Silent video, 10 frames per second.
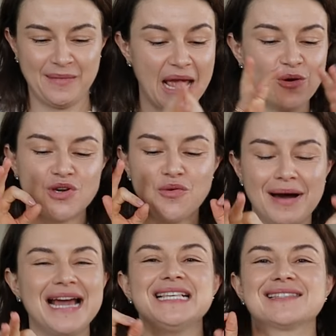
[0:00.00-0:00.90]
É o que eu
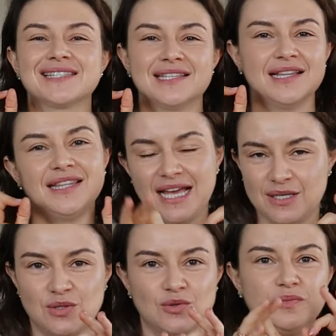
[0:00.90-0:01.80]
mais
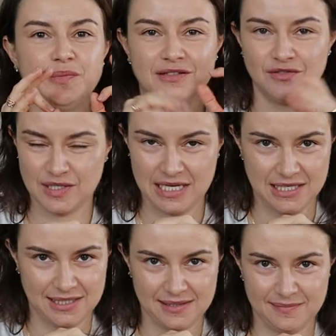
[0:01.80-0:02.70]
testo para
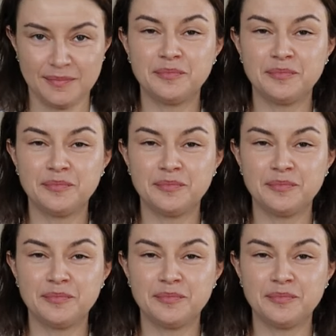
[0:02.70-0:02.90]
vocês.